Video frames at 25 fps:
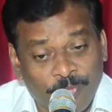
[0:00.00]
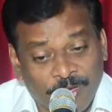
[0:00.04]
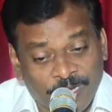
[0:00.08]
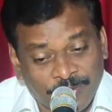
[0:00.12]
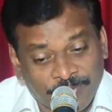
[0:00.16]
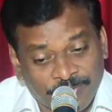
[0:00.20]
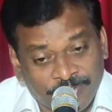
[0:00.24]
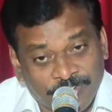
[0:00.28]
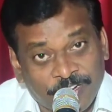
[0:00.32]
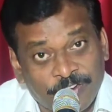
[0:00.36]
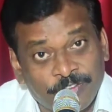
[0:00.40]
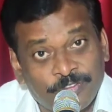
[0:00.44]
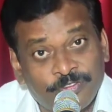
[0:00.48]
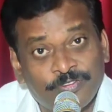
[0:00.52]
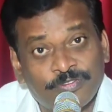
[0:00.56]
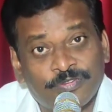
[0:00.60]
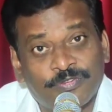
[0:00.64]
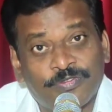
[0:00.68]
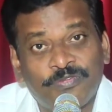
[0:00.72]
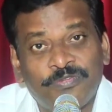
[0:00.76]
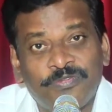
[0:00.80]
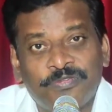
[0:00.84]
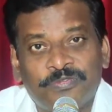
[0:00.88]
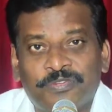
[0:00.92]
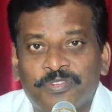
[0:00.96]
మనం
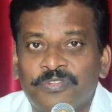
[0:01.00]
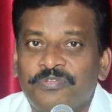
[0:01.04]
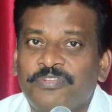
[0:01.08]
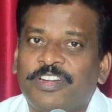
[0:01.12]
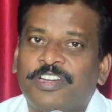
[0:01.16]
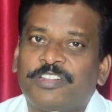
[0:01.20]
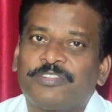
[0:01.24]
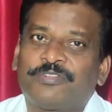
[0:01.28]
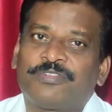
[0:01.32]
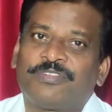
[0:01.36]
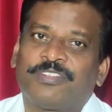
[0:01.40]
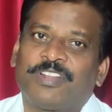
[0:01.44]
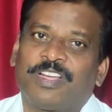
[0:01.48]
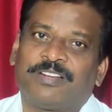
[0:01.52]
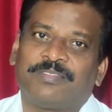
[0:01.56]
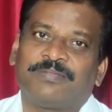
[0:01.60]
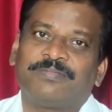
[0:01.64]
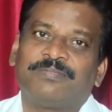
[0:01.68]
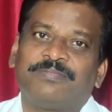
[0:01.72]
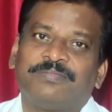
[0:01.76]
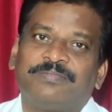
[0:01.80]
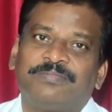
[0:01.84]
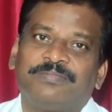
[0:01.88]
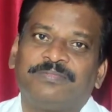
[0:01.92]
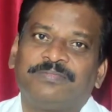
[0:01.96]
నడుచుకుంటూ వెళుతున్నాం
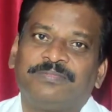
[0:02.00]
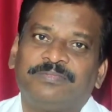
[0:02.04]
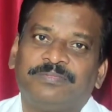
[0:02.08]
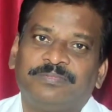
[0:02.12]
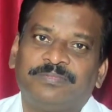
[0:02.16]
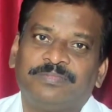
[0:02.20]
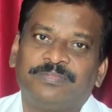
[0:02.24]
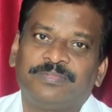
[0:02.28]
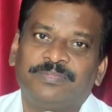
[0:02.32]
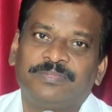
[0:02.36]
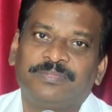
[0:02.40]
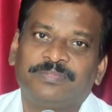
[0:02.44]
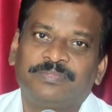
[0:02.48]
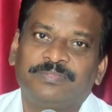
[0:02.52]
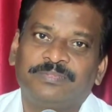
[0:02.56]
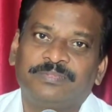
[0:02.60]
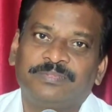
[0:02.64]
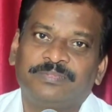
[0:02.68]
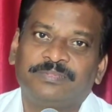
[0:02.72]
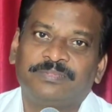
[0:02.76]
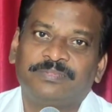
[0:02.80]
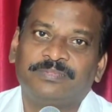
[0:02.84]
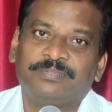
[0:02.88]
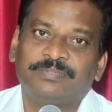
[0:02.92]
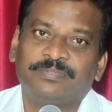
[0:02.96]

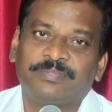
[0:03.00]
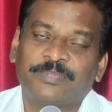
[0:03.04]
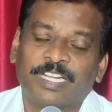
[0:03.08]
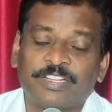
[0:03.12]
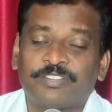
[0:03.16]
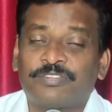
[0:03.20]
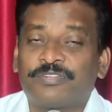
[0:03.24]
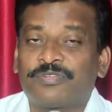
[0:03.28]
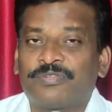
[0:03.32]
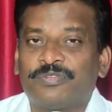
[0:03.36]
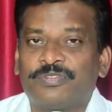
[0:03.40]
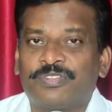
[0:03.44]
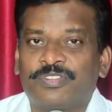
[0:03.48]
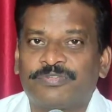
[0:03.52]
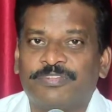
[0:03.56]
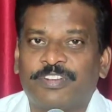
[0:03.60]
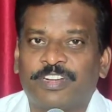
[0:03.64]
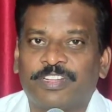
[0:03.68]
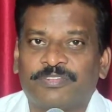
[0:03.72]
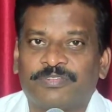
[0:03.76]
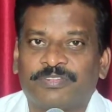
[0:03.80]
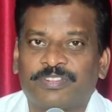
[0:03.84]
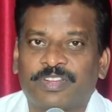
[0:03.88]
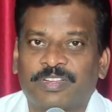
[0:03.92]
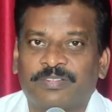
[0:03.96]
నడుచుకుంటూ
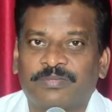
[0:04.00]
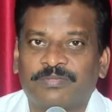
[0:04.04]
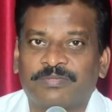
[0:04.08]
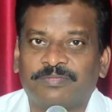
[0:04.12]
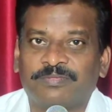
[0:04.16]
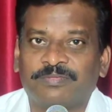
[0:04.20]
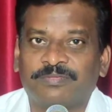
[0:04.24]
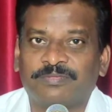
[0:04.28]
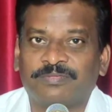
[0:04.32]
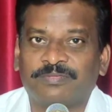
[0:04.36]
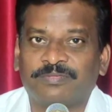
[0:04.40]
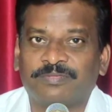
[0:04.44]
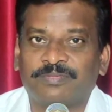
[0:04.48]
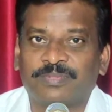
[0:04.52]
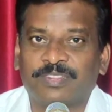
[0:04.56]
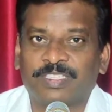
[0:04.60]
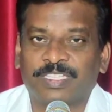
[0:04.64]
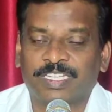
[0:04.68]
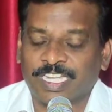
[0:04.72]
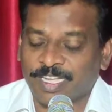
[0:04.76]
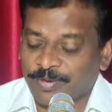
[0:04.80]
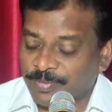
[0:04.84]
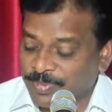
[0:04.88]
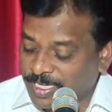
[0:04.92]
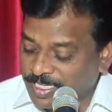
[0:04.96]
వెళుతున్నాం
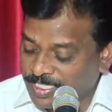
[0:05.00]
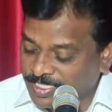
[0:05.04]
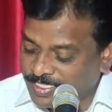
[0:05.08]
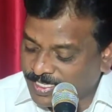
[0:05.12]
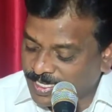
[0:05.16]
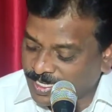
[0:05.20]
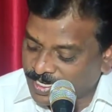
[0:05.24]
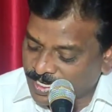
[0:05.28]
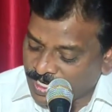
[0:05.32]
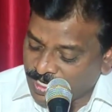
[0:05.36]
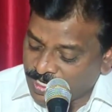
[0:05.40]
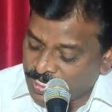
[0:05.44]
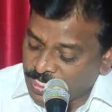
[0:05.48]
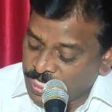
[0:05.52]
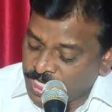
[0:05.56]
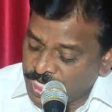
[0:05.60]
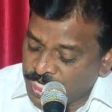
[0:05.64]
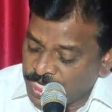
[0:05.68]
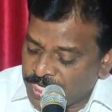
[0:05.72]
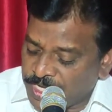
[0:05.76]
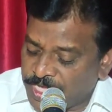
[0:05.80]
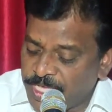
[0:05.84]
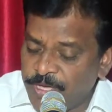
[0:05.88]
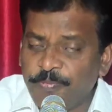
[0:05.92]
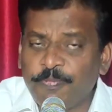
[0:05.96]
గమనించారా
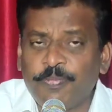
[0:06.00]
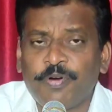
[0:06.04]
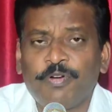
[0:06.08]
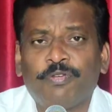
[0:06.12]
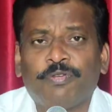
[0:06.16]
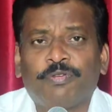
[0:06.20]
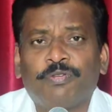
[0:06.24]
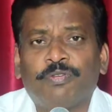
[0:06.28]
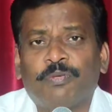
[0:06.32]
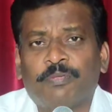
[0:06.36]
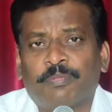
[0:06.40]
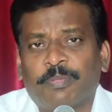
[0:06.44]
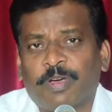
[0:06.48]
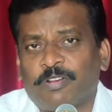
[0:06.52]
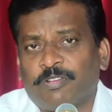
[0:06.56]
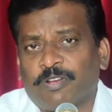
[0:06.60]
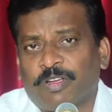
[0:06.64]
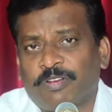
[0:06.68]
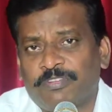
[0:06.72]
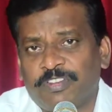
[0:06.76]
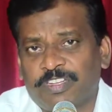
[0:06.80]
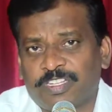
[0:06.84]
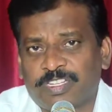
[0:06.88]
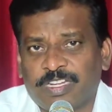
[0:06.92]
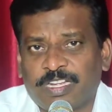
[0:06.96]
ఇప్పుడు
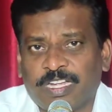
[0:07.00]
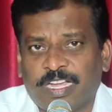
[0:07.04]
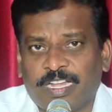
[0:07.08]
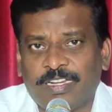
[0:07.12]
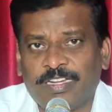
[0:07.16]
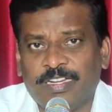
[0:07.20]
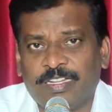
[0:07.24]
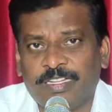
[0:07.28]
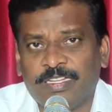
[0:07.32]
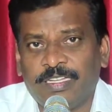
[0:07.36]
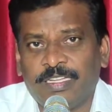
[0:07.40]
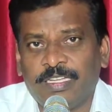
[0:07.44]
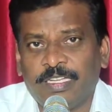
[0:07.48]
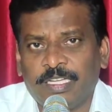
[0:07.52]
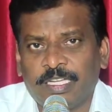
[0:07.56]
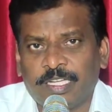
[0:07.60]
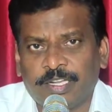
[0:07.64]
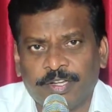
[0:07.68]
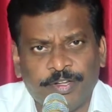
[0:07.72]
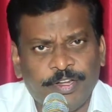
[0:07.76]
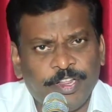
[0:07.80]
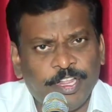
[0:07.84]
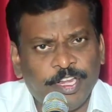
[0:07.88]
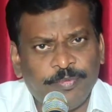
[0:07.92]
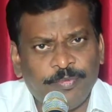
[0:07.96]
మరొక విషయాన్ని
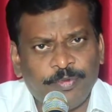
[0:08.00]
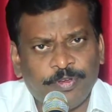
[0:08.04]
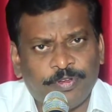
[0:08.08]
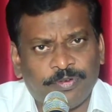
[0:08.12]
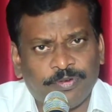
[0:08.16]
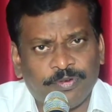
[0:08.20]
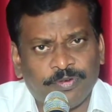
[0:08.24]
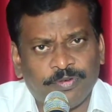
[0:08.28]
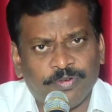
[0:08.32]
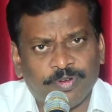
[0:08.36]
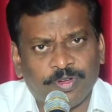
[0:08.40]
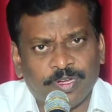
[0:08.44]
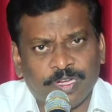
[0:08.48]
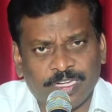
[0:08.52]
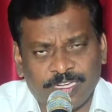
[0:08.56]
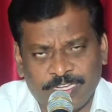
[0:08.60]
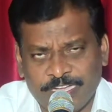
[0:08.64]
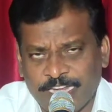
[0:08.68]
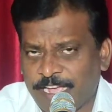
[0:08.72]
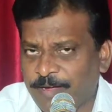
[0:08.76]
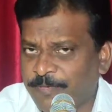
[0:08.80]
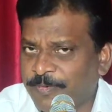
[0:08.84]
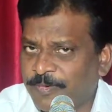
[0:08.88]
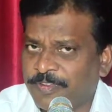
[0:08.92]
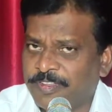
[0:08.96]
నేను మీకు
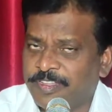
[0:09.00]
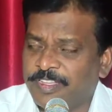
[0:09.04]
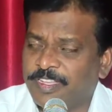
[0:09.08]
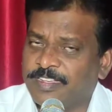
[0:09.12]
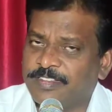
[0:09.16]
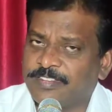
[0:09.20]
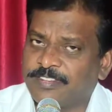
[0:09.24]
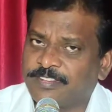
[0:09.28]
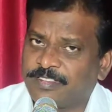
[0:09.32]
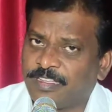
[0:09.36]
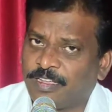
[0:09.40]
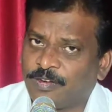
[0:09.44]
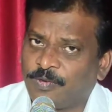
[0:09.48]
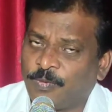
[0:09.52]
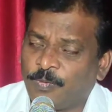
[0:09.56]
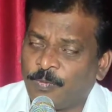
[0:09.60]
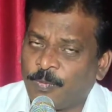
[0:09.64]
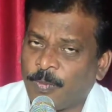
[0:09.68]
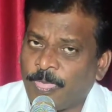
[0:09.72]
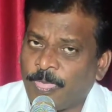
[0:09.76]
జ్ఞాపకం చేస్తాను